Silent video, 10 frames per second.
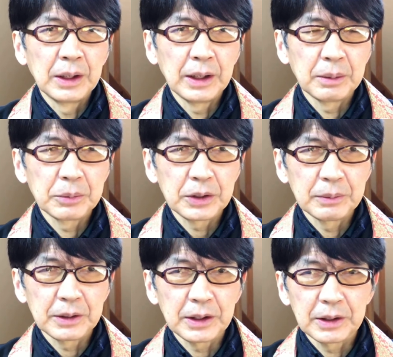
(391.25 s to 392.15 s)
えー、
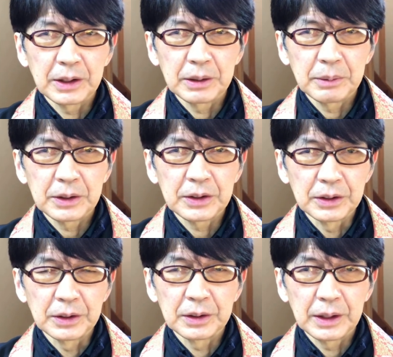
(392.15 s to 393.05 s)
娘さんでありま
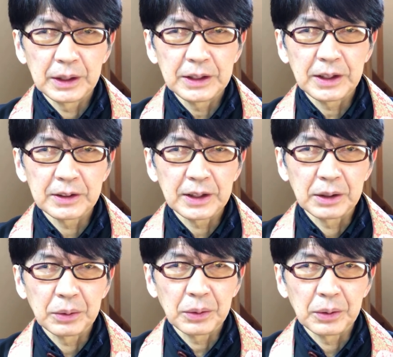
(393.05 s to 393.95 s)
す、えー、伊佐さん
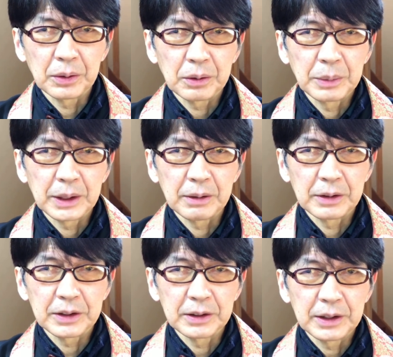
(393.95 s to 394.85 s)
を目合
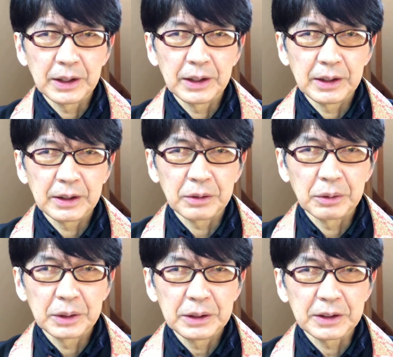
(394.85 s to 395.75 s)
わせて、えー、
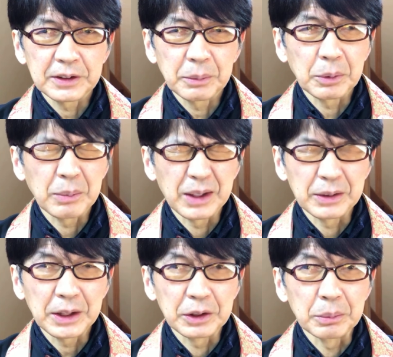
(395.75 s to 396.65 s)
こう伊佐さんも前言っ
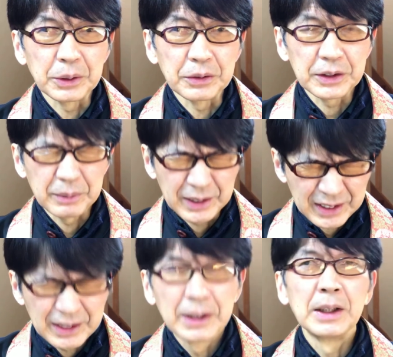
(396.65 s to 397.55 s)
たら呼び寄せます。